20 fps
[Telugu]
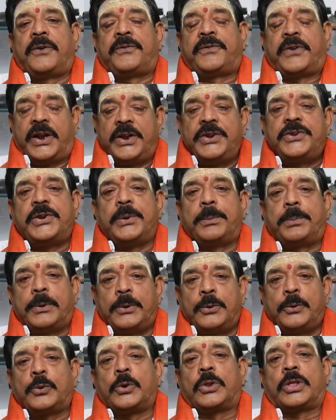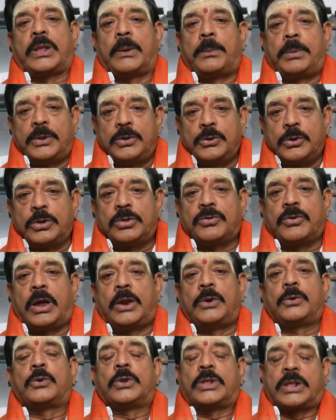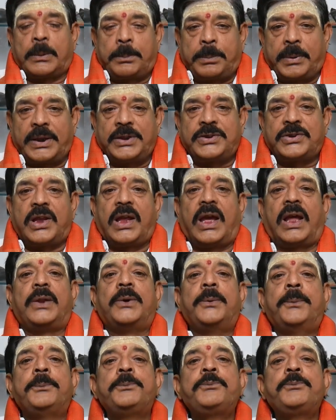ఫ్రెండ్షిప్లు కొత్త బంధుత్వాలు కొత్త పరిచయాలు